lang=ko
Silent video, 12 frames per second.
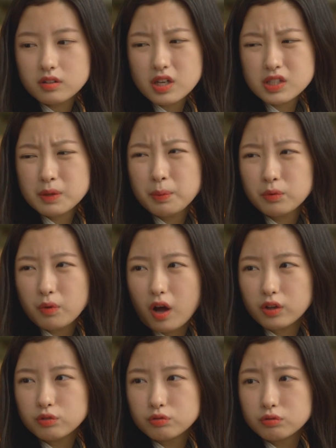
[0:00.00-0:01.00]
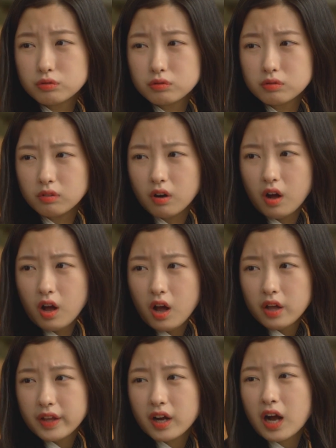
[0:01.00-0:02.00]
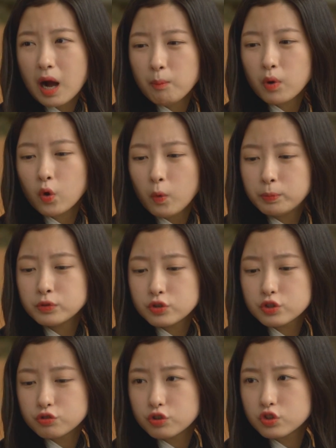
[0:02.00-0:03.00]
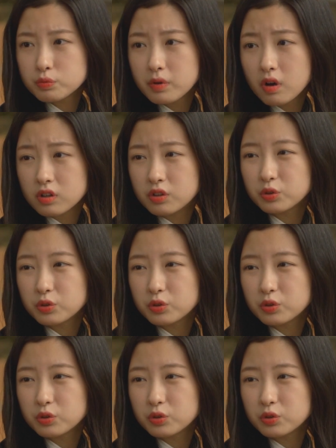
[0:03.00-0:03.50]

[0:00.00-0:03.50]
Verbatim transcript: 사생팬도 아니고. 내가 강보랑 코푼 뉴즈 구해주면